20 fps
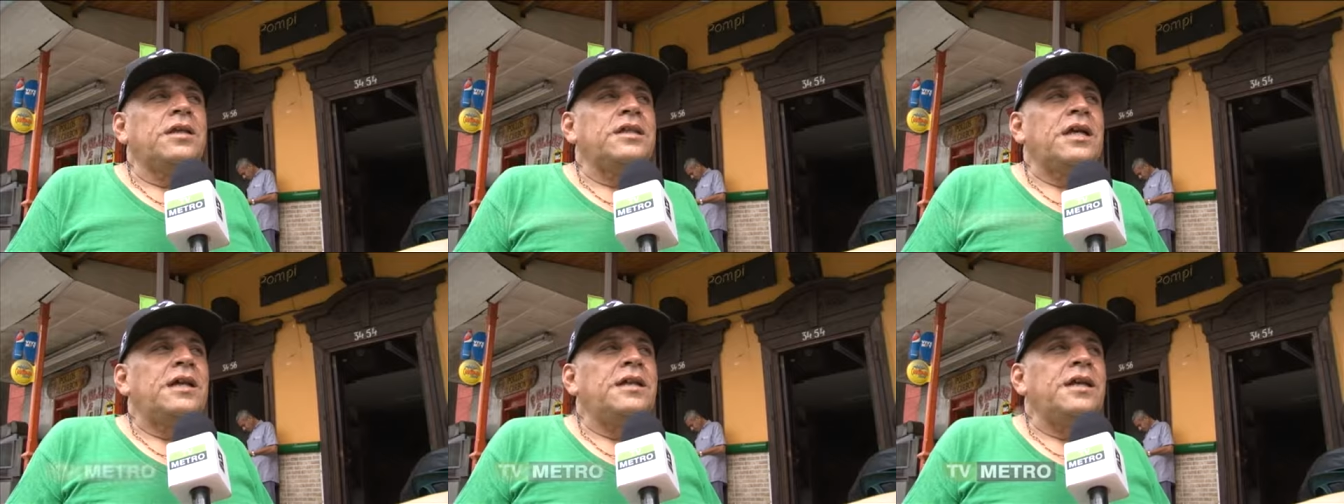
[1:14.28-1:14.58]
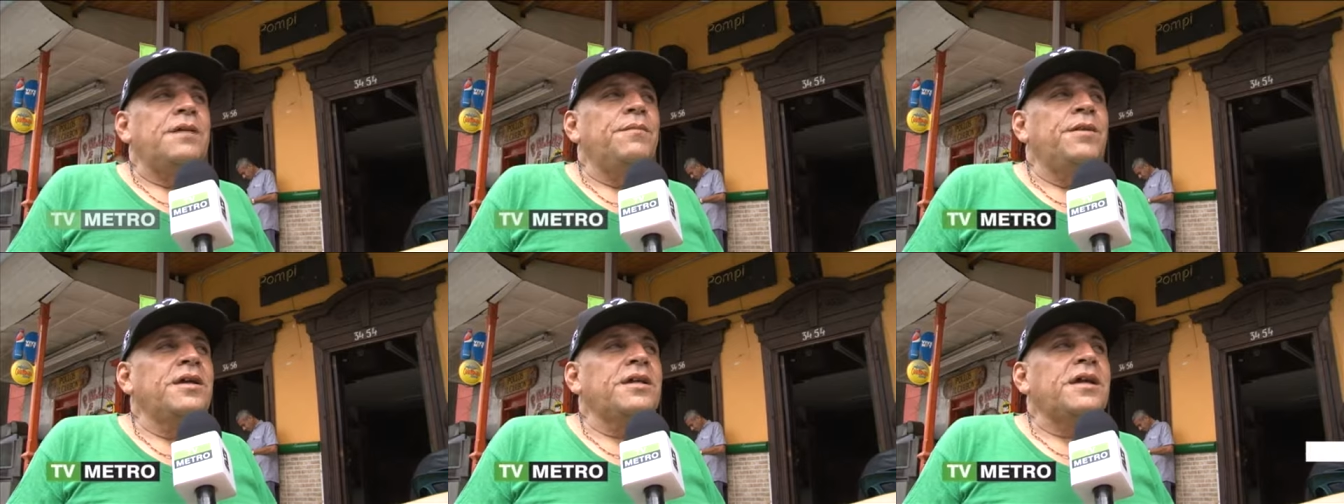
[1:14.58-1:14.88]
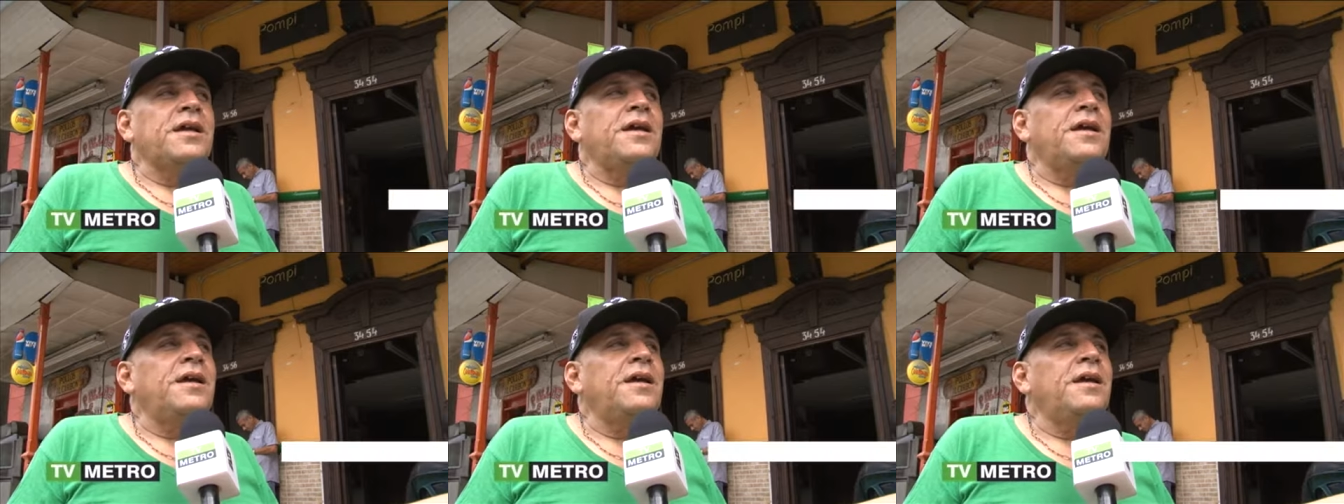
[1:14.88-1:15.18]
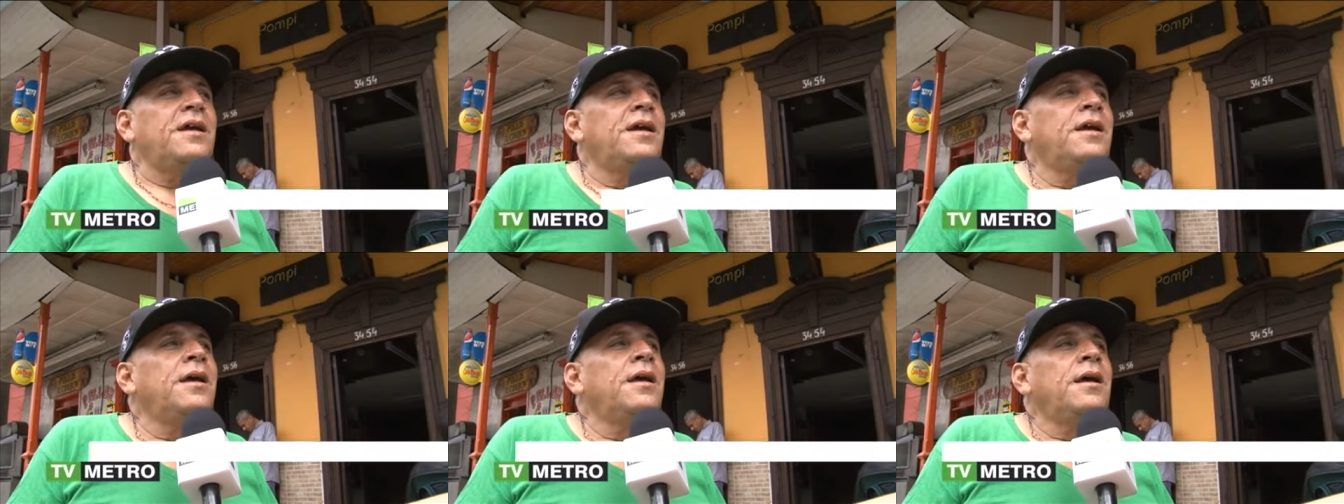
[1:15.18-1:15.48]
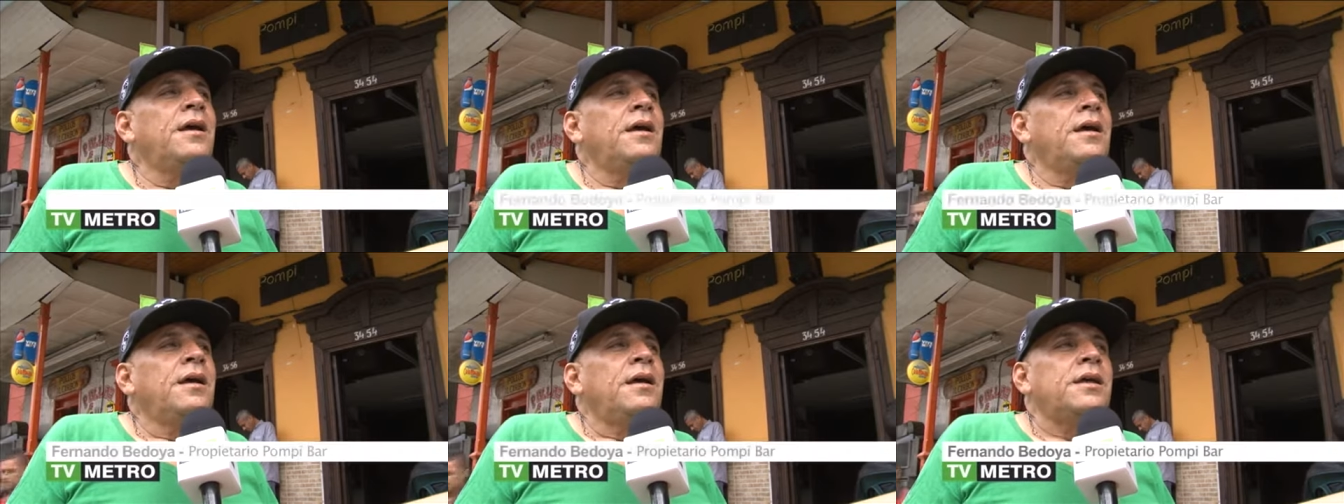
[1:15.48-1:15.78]
se alimen que
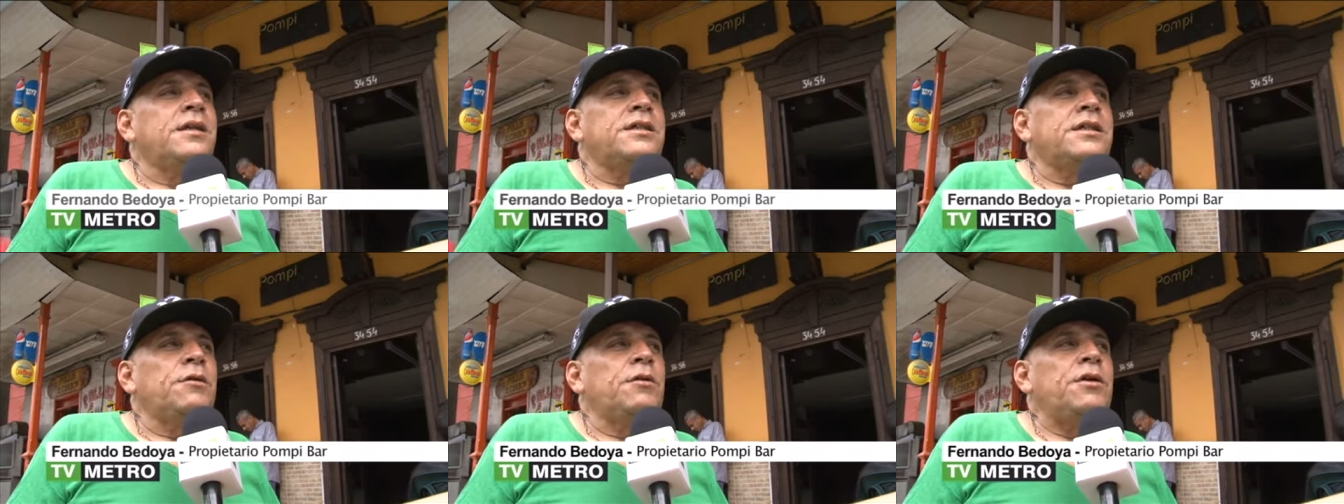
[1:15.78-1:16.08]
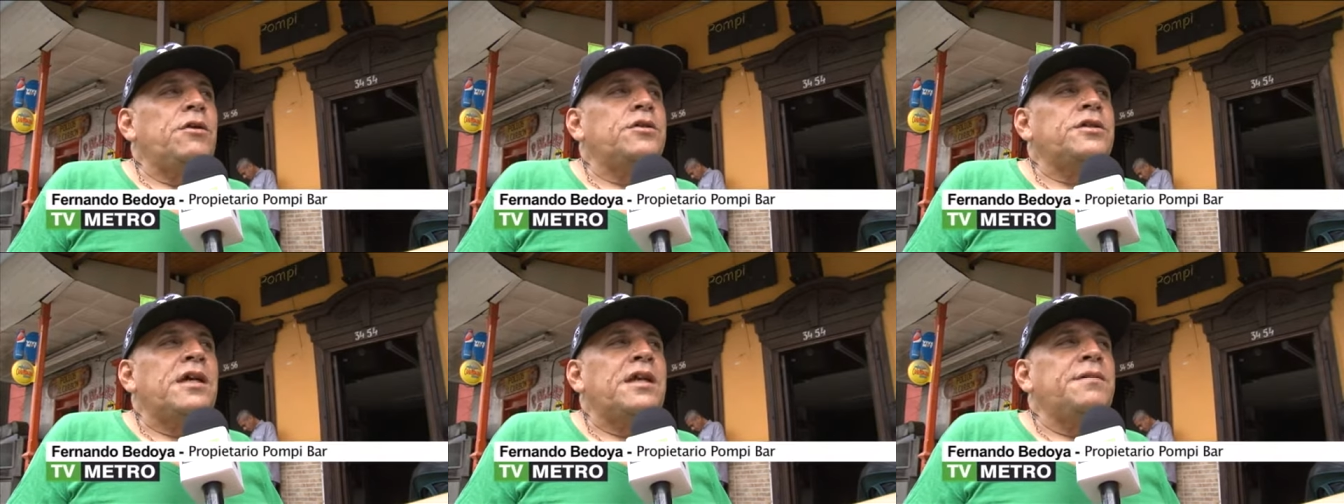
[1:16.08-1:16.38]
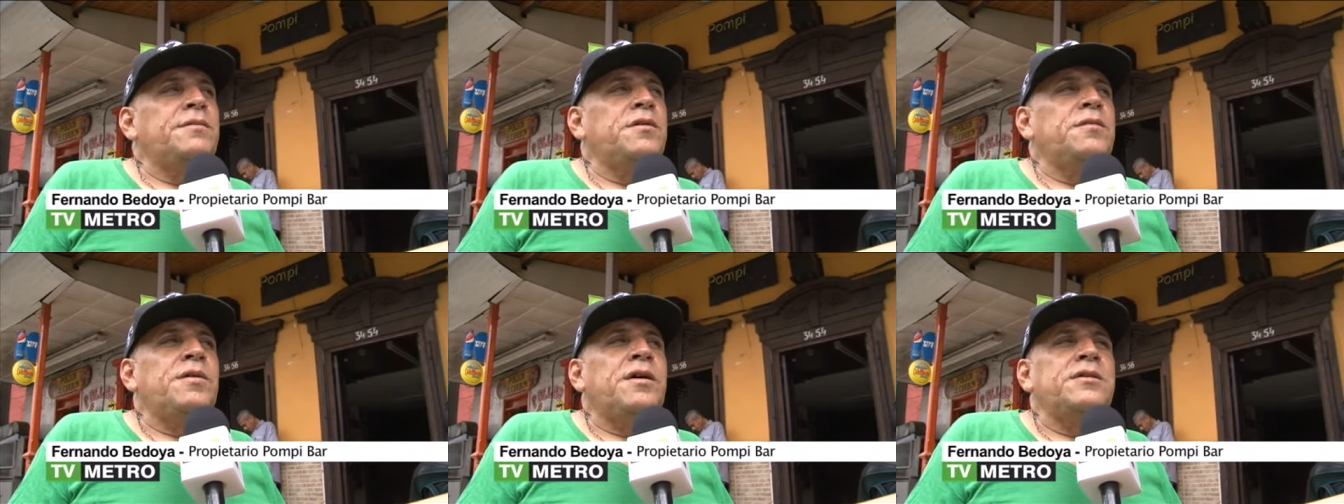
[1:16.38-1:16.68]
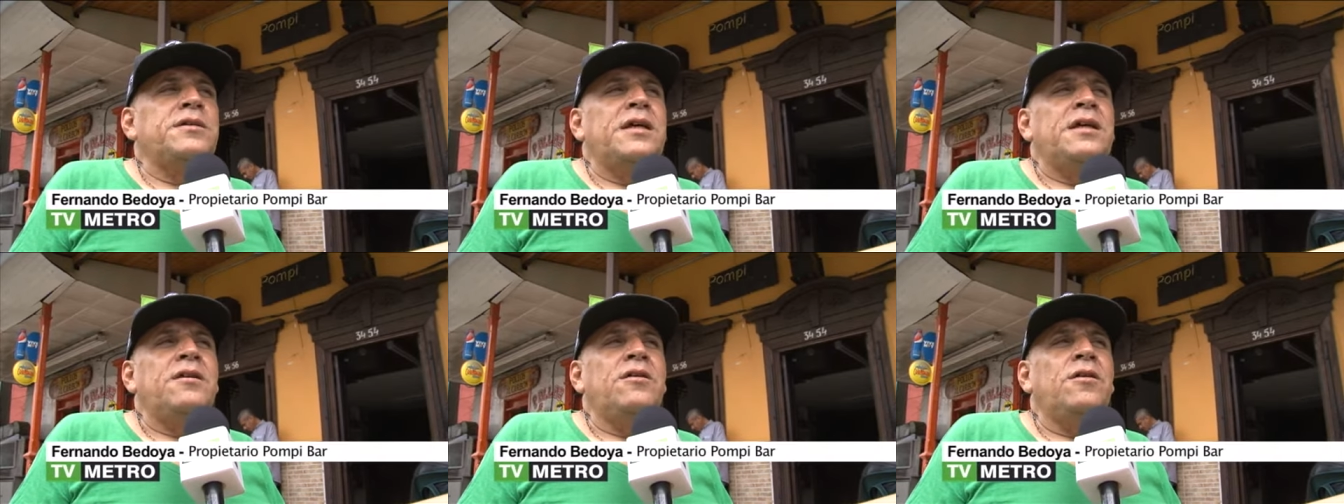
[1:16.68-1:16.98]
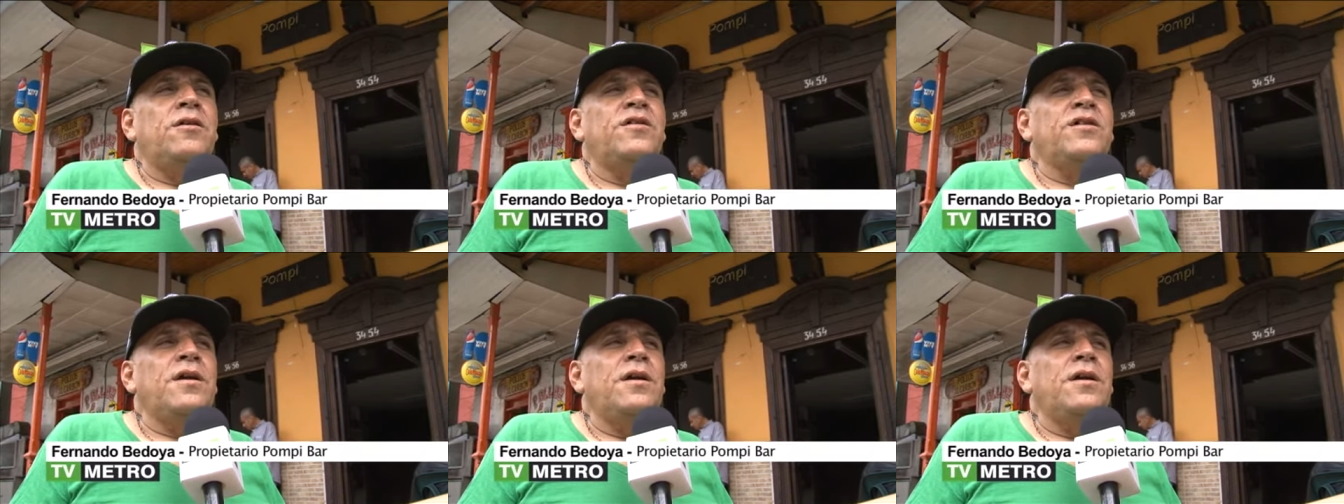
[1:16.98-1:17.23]
este Buenos Aires volvió a ser lo,